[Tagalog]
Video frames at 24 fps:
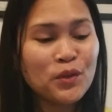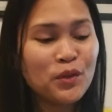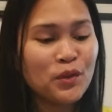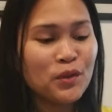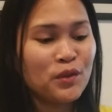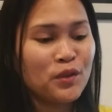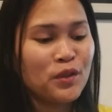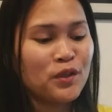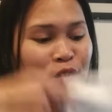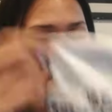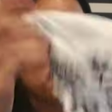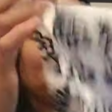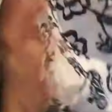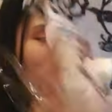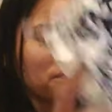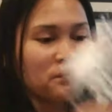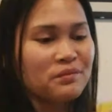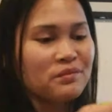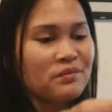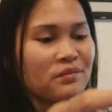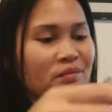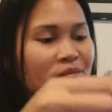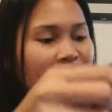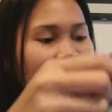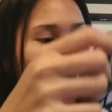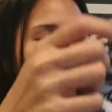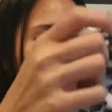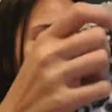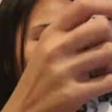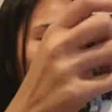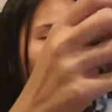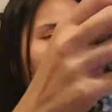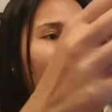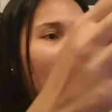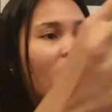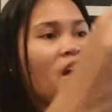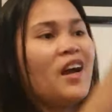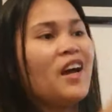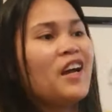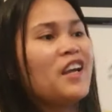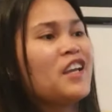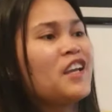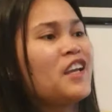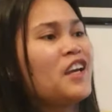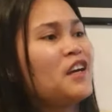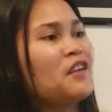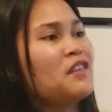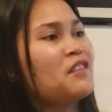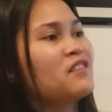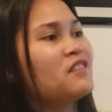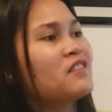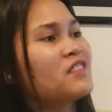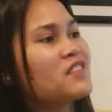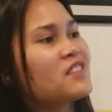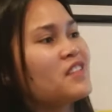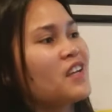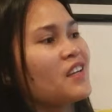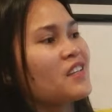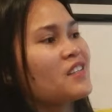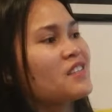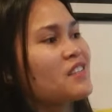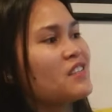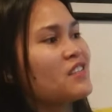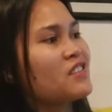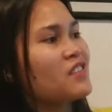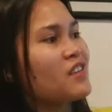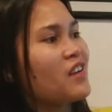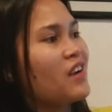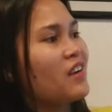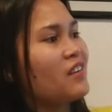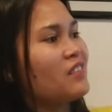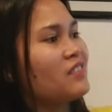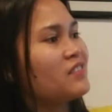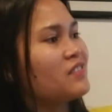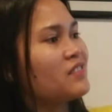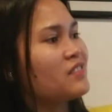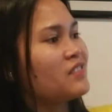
doon. Ayan, sexy siya.